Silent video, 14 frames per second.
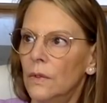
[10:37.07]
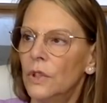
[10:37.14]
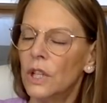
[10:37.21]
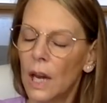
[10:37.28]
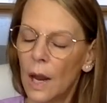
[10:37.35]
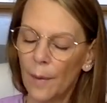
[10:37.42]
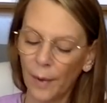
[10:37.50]

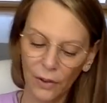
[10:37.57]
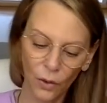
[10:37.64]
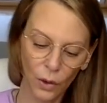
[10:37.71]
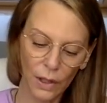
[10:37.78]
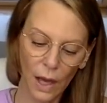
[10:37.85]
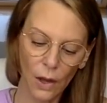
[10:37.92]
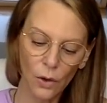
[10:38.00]
j'ai
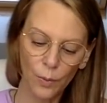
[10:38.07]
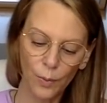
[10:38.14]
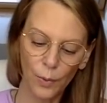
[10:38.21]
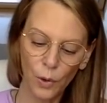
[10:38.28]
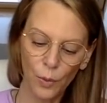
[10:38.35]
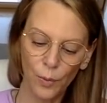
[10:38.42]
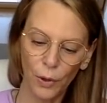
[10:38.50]
l'impression qu'il y a
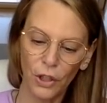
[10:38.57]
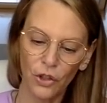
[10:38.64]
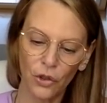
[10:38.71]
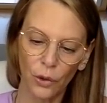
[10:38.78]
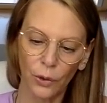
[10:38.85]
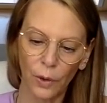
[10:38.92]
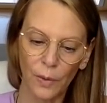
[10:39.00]
une, petite
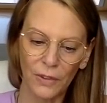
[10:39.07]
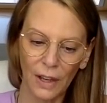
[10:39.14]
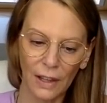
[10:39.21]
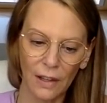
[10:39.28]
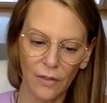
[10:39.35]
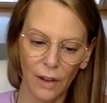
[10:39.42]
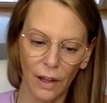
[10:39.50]
chose comme ça
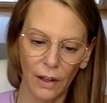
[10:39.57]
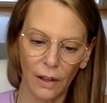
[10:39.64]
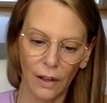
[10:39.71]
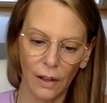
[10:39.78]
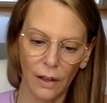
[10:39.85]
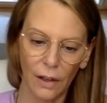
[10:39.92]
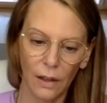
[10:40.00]
qui va,
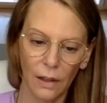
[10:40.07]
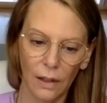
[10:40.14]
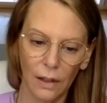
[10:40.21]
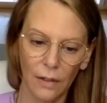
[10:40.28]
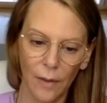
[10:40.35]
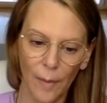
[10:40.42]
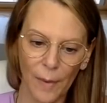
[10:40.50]

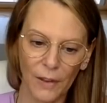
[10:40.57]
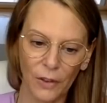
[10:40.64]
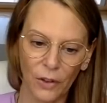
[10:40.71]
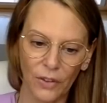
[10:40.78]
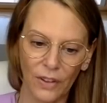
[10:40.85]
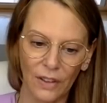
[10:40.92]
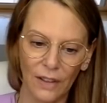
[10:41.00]
qui va
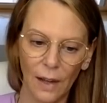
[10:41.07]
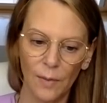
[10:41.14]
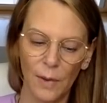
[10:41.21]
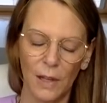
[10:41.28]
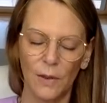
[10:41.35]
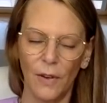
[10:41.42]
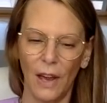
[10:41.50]
presque s'éteindre,
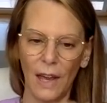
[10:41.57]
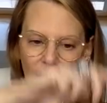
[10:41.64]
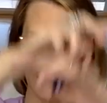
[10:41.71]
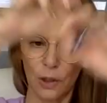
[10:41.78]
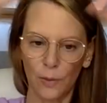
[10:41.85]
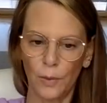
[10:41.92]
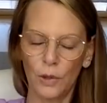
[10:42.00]
mais qui va
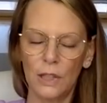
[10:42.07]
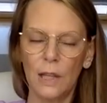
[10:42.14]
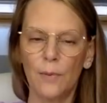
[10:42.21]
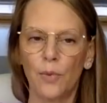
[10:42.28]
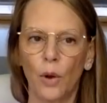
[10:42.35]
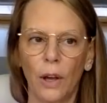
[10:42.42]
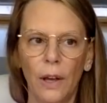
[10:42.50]

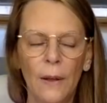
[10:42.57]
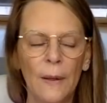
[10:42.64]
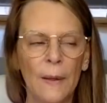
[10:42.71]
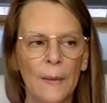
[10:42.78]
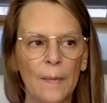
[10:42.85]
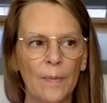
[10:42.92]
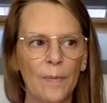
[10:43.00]
exploser. Pour,
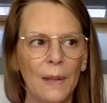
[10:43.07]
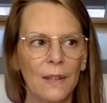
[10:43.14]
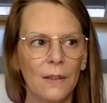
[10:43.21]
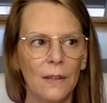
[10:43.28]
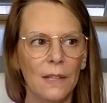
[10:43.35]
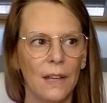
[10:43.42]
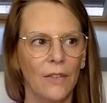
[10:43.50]
mais
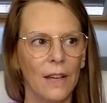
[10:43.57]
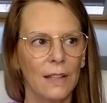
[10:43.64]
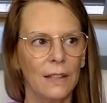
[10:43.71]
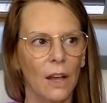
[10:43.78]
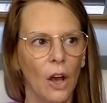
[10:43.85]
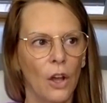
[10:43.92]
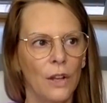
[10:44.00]
ça va
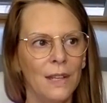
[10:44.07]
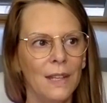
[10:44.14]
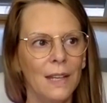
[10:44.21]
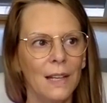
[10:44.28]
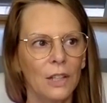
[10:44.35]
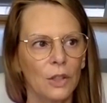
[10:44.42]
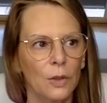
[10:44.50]
être un
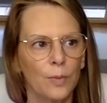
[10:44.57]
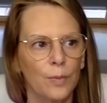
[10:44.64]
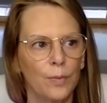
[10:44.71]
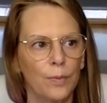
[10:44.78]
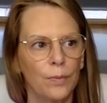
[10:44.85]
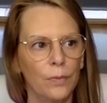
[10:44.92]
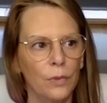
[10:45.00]

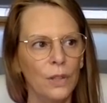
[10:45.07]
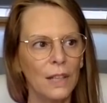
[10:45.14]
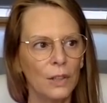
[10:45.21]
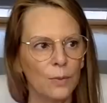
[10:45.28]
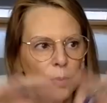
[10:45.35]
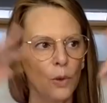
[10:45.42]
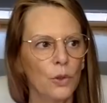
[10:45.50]
une
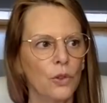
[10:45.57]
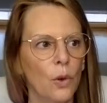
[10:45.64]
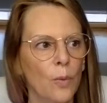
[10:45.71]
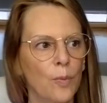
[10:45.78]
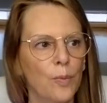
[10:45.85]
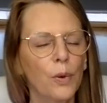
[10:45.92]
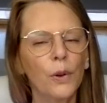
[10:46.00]

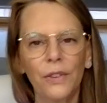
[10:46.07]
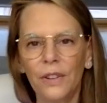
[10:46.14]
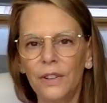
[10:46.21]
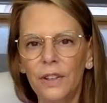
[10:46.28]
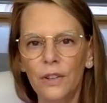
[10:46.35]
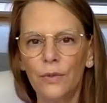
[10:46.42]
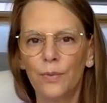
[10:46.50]
explosion
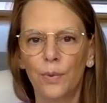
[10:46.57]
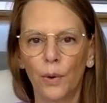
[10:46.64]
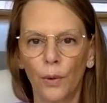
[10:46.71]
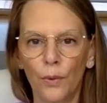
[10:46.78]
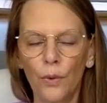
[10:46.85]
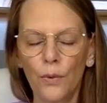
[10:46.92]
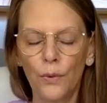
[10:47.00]
positive
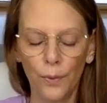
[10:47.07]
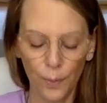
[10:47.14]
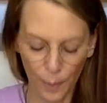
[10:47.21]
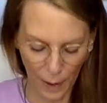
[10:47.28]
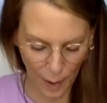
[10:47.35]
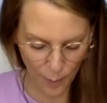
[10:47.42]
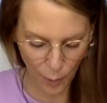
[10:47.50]
pour vous
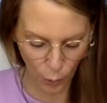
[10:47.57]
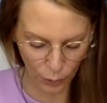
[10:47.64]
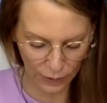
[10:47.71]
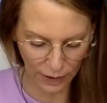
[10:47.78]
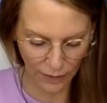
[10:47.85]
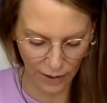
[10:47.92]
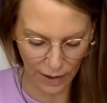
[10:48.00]
par rapport au
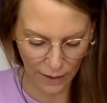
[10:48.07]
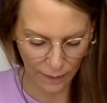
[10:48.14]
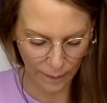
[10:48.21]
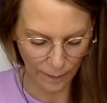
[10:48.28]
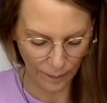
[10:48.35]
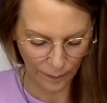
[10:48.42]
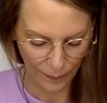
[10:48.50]
travail.
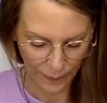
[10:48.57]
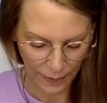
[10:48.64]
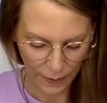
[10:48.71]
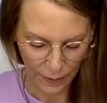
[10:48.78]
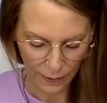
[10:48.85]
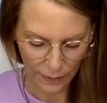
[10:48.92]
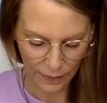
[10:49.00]

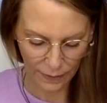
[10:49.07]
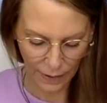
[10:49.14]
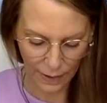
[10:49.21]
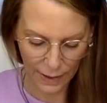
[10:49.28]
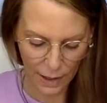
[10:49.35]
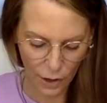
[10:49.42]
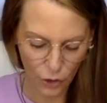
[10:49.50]
Ce
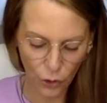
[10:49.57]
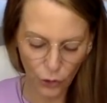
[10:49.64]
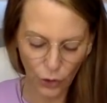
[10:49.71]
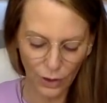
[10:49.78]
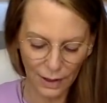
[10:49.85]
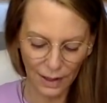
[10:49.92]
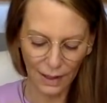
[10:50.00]
sera quelque chose
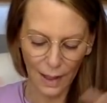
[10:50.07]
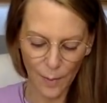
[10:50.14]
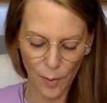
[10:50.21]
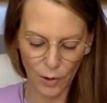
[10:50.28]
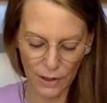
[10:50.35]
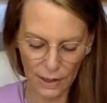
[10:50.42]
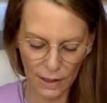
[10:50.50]
de très
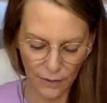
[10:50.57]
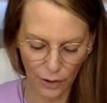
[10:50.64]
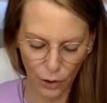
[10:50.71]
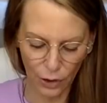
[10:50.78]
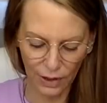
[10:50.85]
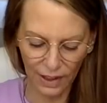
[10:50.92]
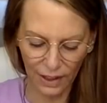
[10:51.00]
positif et
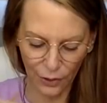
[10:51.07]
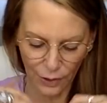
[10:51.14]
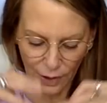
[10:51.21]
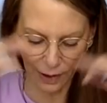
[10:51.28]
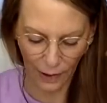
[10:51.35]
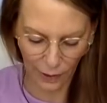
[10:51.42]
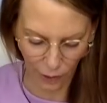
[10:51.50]
de très,
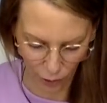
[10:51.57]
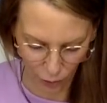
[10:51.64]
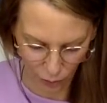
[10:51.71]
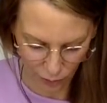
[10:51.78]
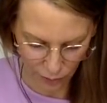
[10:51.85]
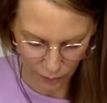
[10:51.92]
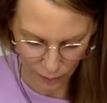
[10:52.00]
très
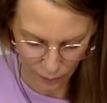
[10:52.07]
grand.